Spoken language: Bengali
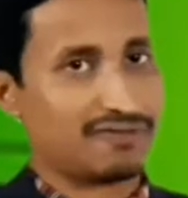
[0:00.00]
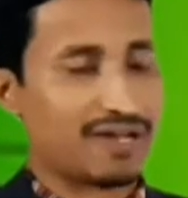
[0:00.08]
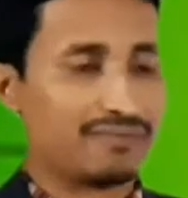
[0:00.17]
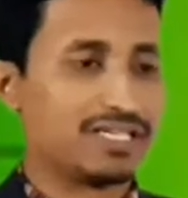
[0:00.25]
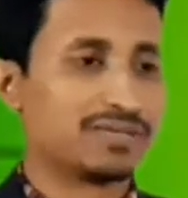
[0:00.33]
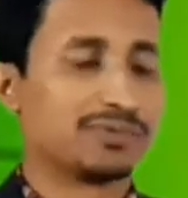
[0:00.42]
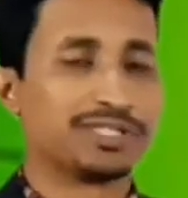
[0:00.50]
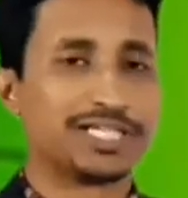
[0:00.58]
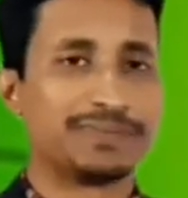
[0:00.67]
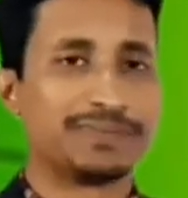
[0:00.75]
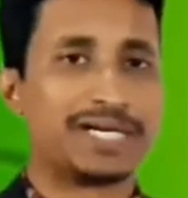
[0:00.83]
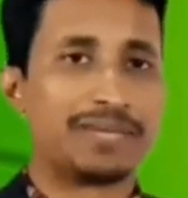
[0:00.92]
ফ্যামিলির মধ্যে
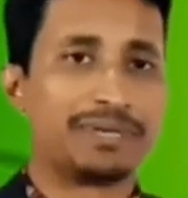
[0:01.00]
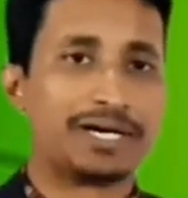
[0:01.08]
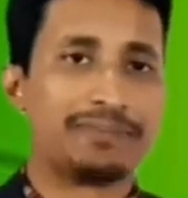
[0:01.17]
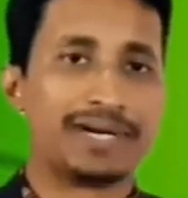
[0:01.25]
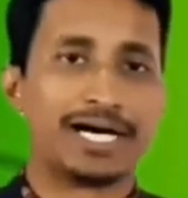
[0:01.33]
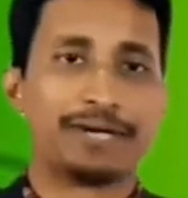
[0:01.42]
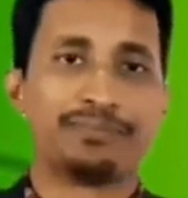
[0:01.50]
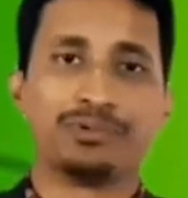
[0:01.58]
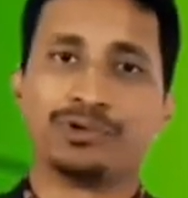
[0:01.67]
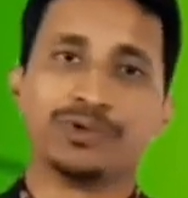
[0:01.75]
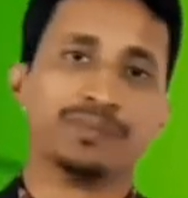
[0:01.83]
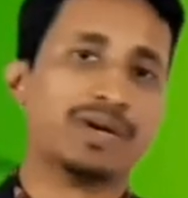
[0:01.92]
বাবা মা
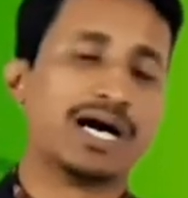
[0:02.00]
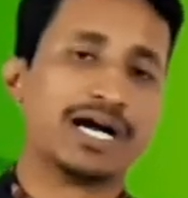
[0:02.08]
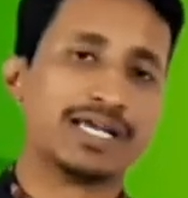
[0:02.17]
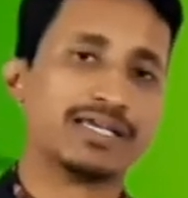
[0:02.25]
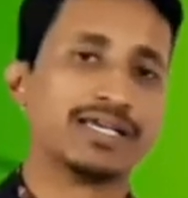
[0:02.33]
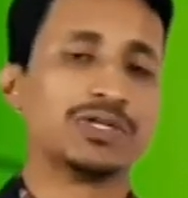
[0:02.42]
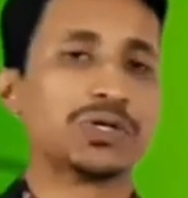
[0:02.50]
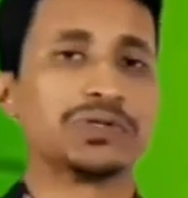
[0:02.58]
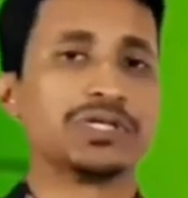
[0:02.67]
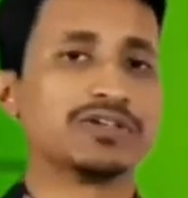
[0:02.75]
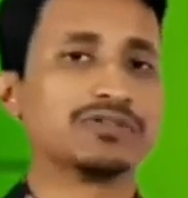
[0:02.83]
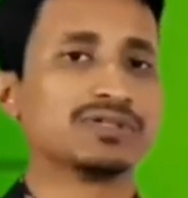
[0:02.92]
বোন ভাই এই
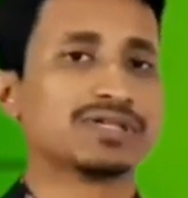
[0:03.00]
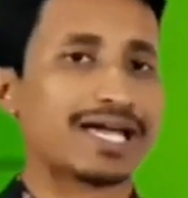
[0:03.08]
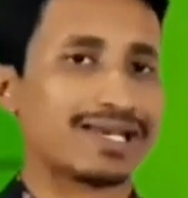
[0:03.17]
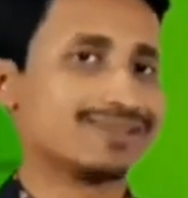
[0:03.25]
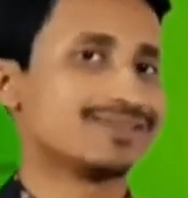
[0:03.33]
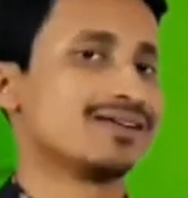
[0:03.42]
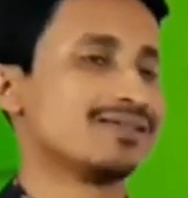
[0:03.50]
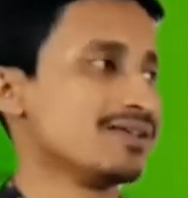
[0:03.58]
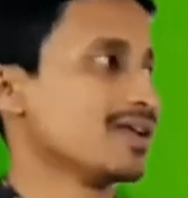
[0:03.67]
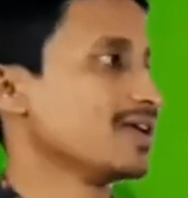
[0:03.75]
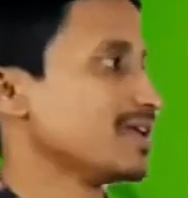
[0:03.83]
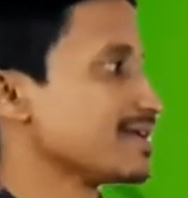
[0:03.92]
ধরনের ক্যারেক্টার
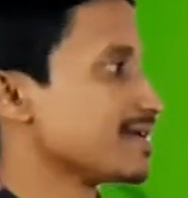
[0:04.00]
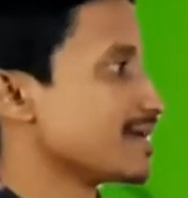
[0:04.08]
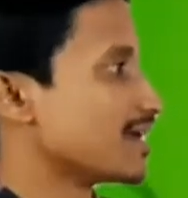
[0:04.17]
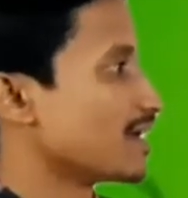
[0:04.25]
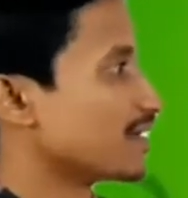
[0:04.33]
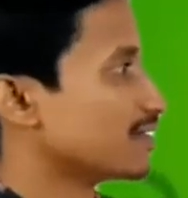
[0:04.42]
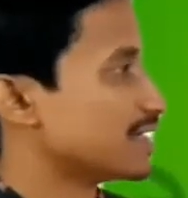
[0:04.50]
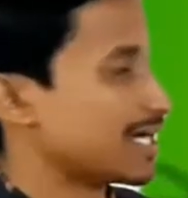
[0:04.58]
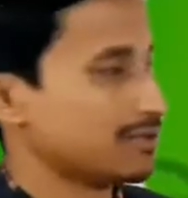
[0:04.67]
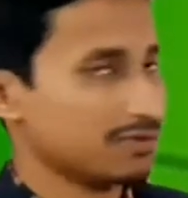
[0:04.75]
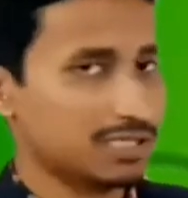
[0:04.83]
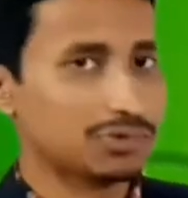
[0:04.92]
নিয়ে এই
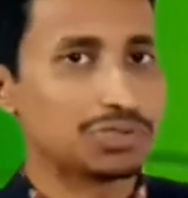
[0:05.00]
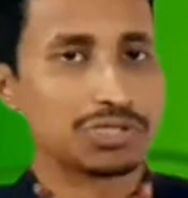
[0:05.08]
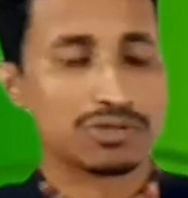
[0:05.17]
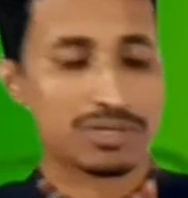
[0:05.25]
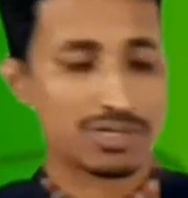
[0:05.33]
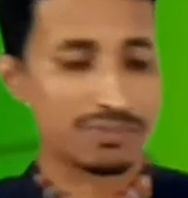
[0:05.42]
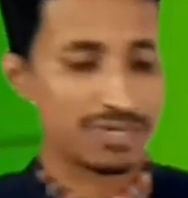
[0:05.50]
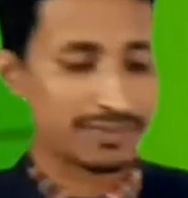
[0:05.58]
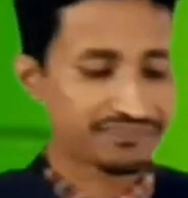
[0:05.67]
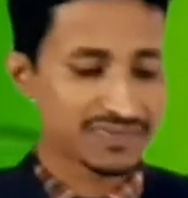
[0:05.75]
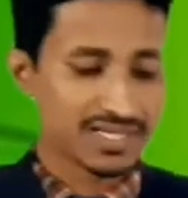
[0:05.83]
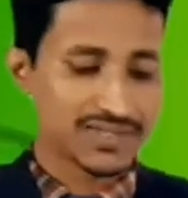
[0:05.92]
ডায়ালগটা তৈরি করা হবে
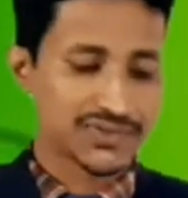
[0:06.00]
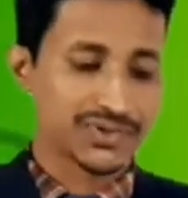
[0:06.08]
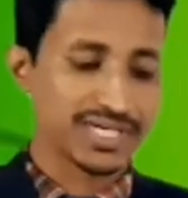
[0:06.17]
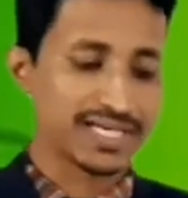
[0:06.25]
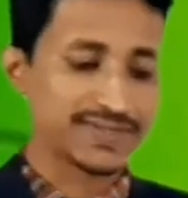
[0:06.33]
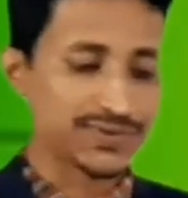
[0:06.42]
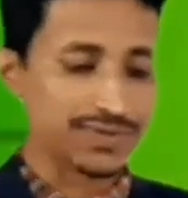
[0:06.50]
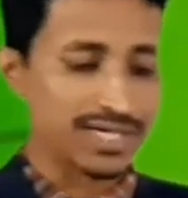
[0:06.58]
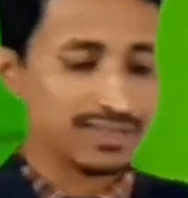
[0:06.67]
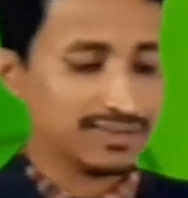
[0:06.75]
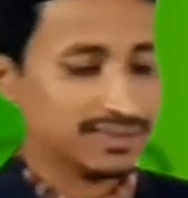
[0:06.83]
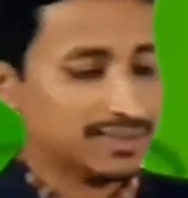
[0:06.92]
সো ডিয়ার
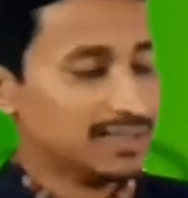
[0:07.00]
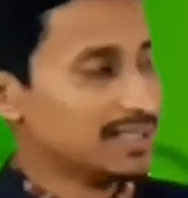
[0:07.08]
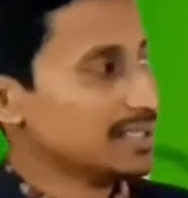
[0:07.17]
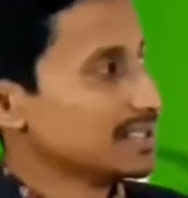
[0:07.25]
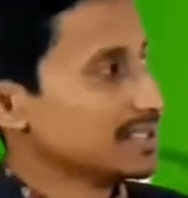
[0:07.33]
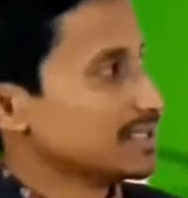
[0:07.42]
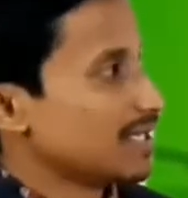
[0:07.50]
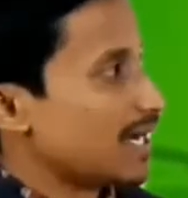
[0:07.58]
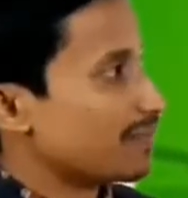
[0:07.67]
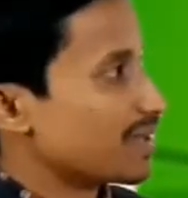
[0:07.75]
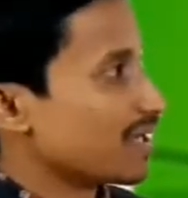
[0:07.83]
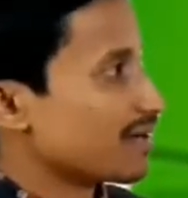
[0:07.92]
স্টুডেন্ট
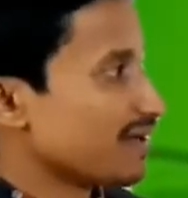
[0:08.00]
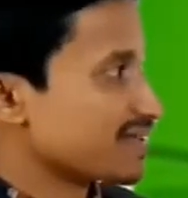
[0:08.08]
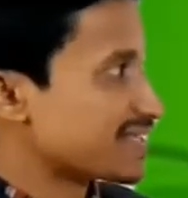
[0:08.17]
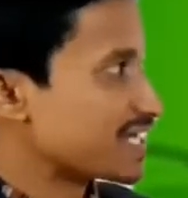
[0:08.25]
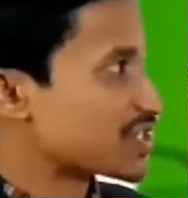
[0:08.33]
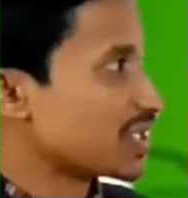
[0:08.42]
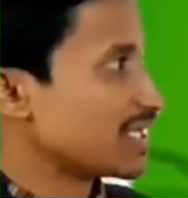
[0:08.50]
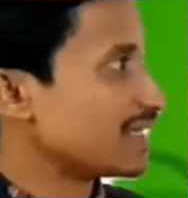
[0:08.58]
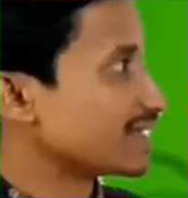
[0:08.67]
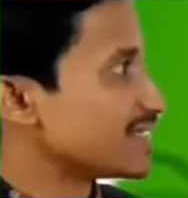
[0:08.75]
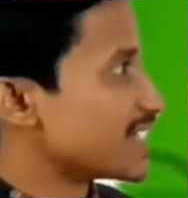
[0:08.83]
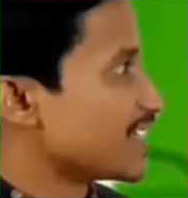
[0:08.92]
আমরা সেকশন
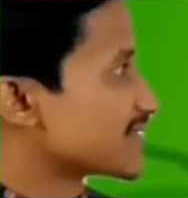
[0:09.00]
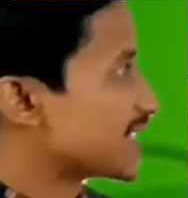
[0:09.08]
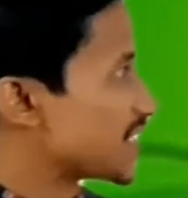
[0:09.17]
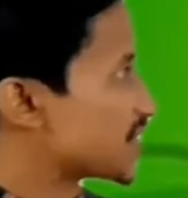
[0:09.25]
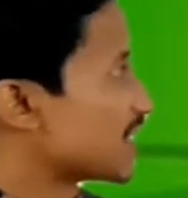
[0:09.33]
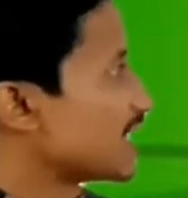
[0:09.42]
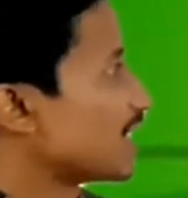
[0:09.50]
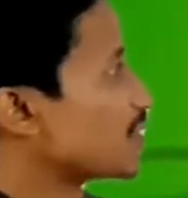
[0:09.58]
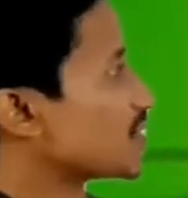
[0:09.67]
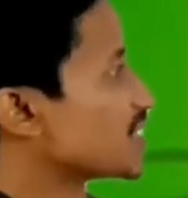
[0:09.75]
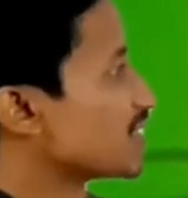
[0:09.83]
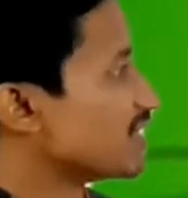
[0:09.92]
এতে যাই সেকশন এ
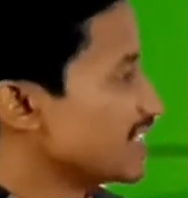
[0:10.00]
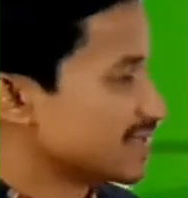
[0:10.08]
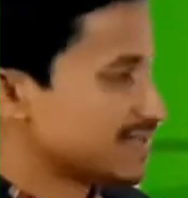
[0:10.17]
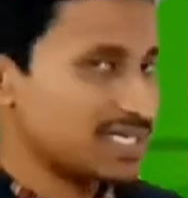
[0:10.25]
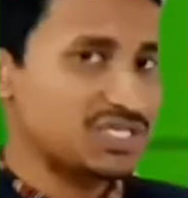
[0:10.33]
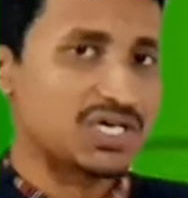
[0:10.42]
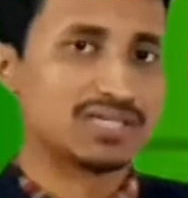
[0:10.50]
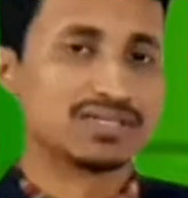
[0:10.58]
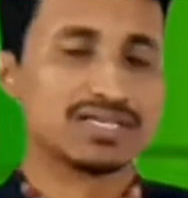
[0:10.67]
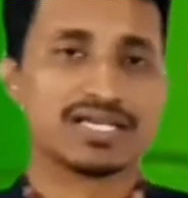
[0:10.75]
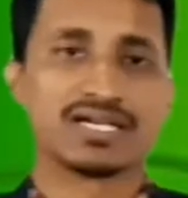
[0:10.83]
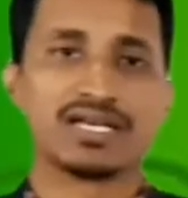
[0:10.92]
হচ্ছে রিডিং সেকশন
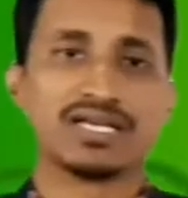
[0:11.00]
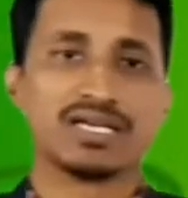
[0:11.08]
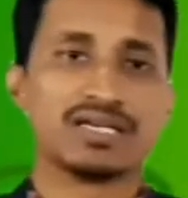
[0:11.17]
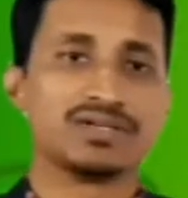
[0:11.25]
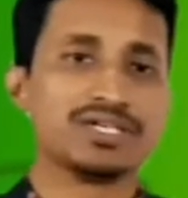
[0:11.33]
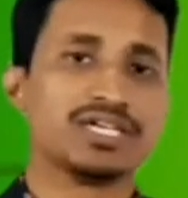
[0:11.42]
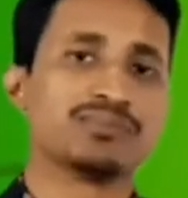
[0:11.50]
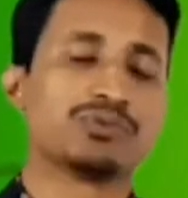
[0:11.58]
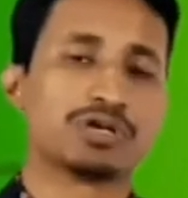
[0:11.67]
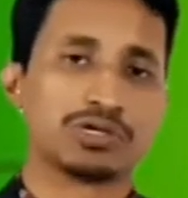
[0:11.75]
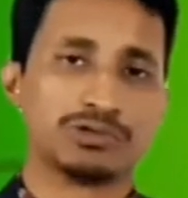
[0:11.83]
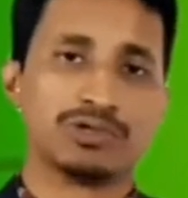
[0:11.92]
এখানে রিডিং
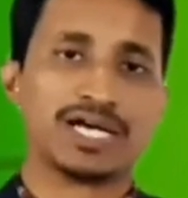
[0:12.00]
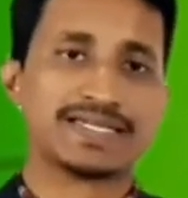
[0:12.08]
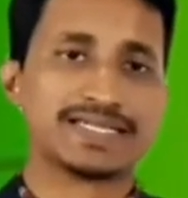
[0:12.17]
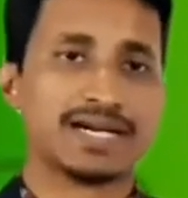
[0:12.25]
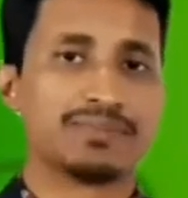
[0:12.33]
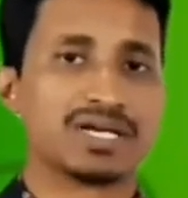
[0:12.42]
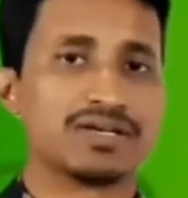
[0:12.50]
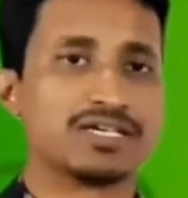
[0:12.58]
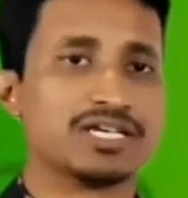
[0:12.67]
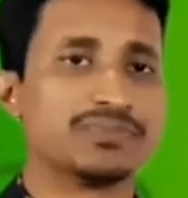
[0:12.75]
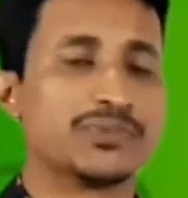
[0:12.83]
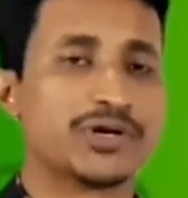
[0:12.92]
পড়াগুলো আছে আমরা
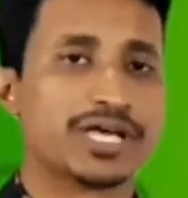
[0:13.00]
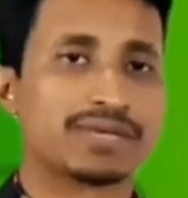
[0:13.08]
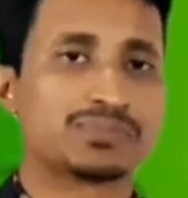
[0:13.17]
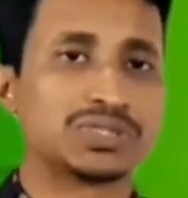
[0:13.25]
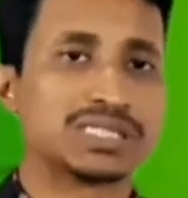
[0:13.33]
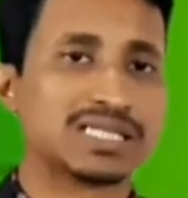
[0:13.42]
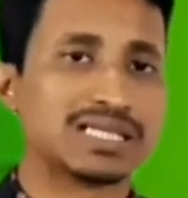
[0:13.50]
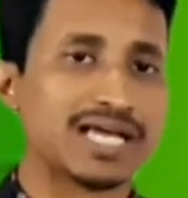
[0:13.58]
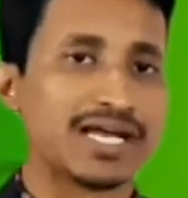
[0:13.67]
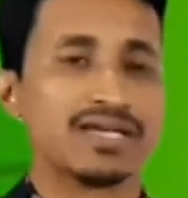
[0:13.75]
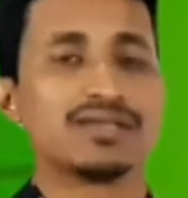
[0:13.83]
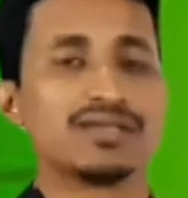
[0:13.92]
রিডিং পড়ার প্রতিটা
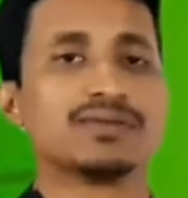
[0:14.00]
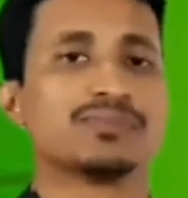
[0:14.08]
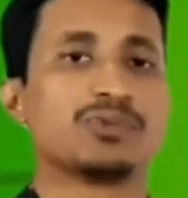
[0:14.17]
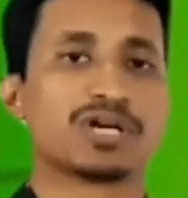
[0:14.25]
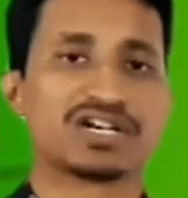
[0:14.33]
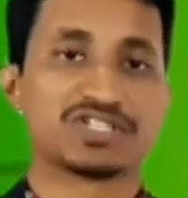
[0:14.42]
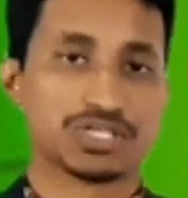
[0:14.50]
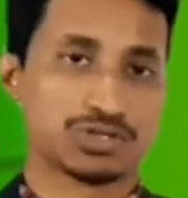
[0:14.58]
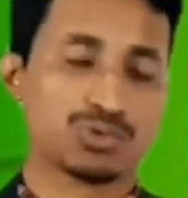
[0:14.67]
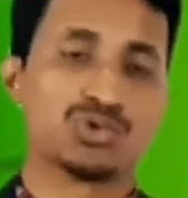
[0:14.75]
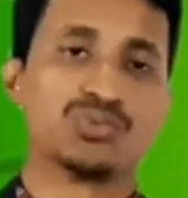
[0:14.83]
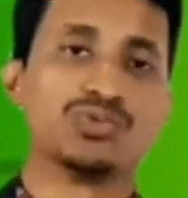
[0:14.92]
লাইন পড়ার চেষ্টা
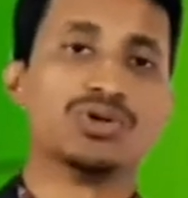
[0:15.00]
করব